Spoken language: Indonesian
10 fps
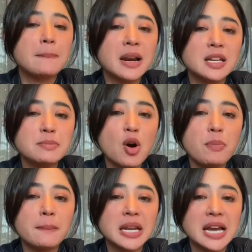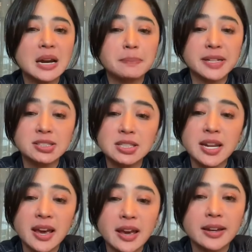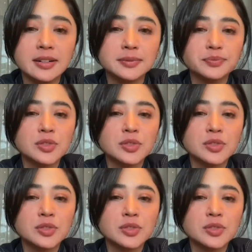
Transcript: apalagi mau pemilihan presiden